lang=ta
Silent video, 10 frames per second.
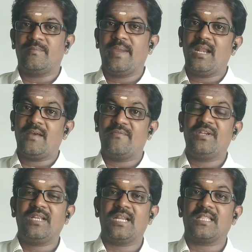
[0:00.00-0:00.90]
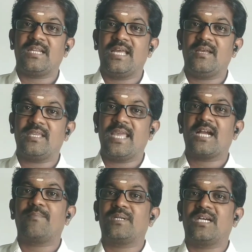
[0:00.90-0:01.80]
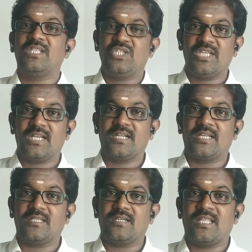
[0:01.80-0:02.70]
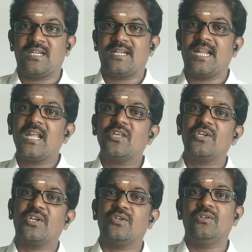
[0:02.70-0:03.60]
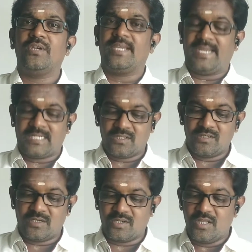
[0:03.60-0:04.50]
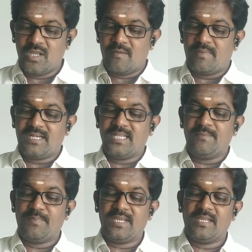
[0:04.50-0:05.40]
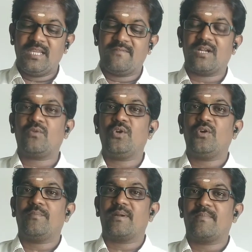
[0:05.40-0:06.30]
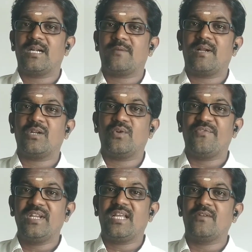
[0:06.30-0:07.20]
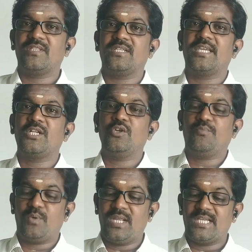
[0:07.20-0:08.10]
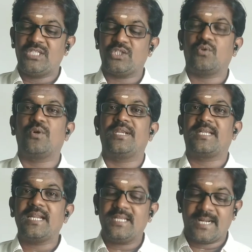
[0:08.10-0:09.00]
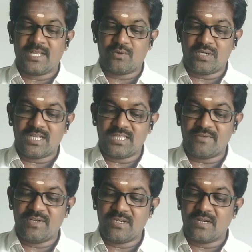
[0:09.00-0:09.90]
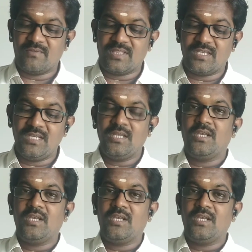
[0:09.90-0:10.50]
மேலே விண்கலத்தில் ஏகப்பட்ட அதிசயங்கள் இருக்குது அதில் நல்லதும் இருக்கும் கெட்டதும் இருக்குது பட் இப்போ இங்கே வரக்கூடிய ஒரு பிரம்மாண்டமான ஒரு விண்கல் வந்து எட்டு புள்ளி அஞ்சு கோடி டன் எடை கொண்ட அந்த விண்கல் வந்து